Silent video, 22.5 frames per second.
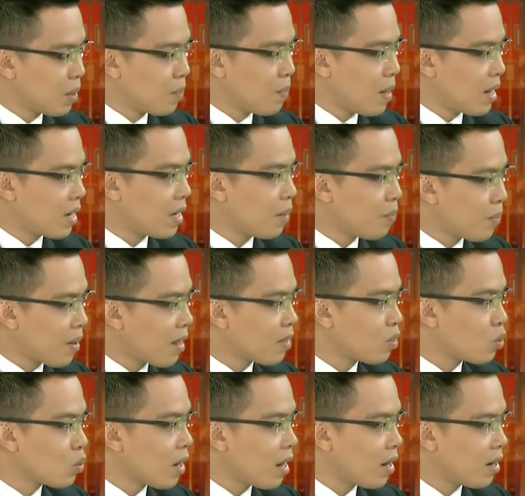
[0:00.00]
berbagai
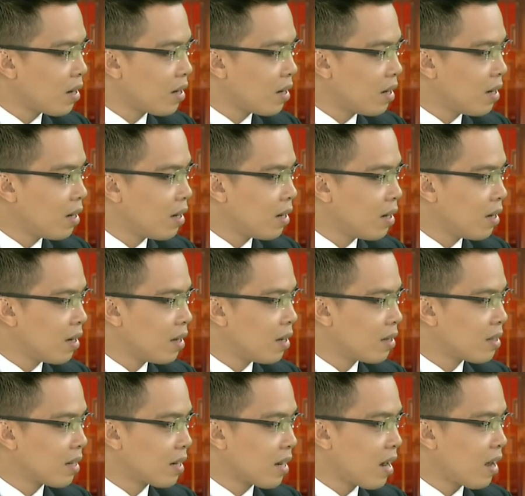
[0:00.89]
peraturan
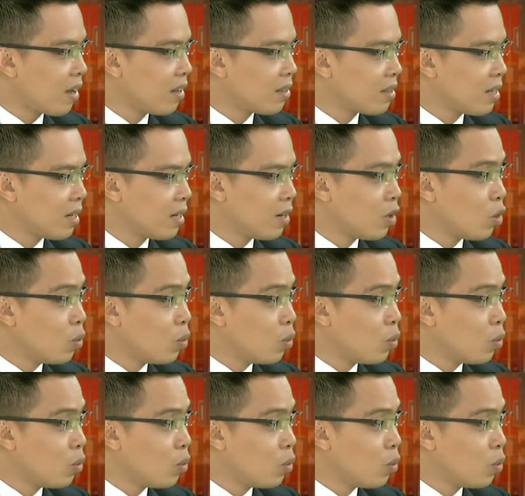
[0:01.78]
uh, terkait uh,